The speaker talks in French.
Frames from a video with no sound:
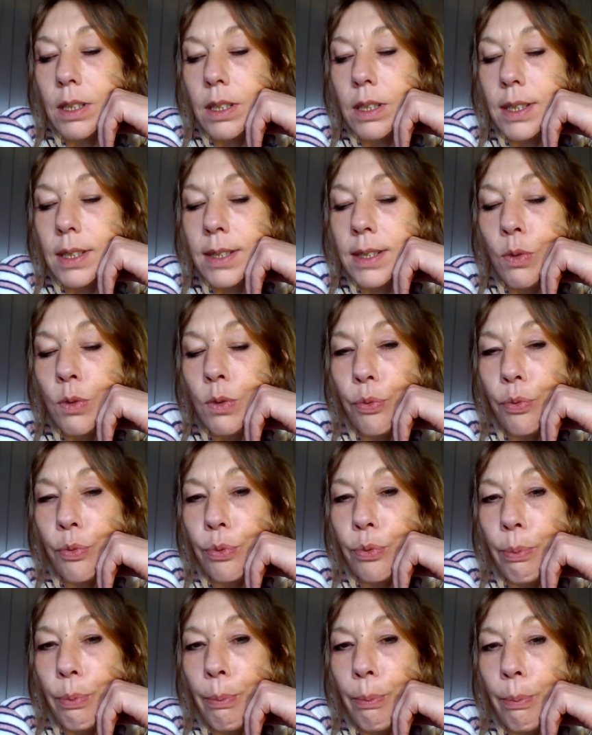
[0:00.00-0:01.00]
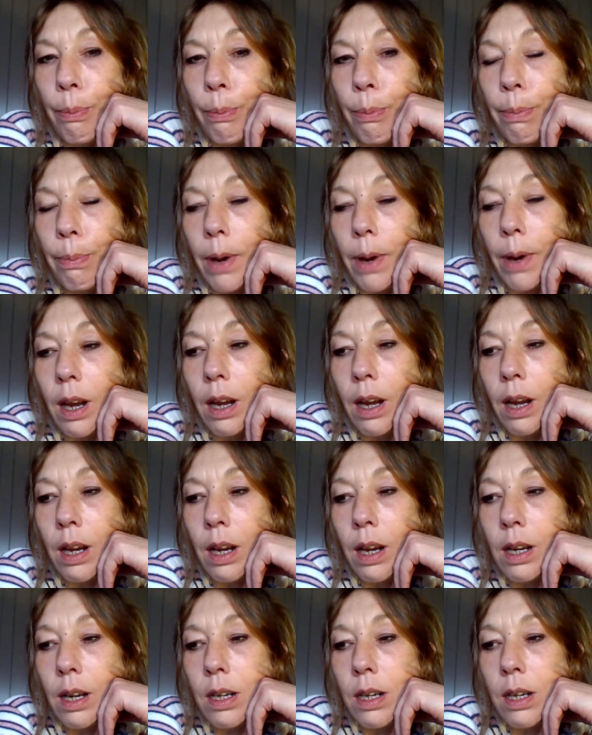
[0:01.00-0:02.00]
si on fume
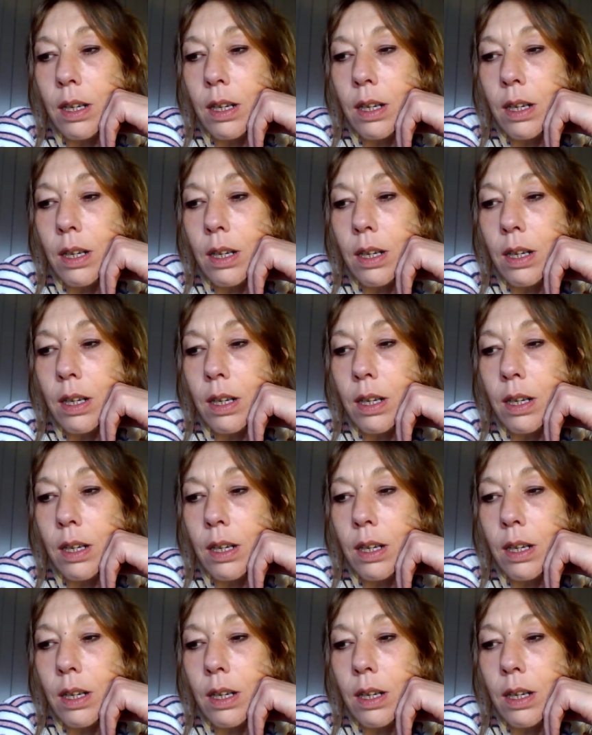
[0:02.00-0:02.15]
pas,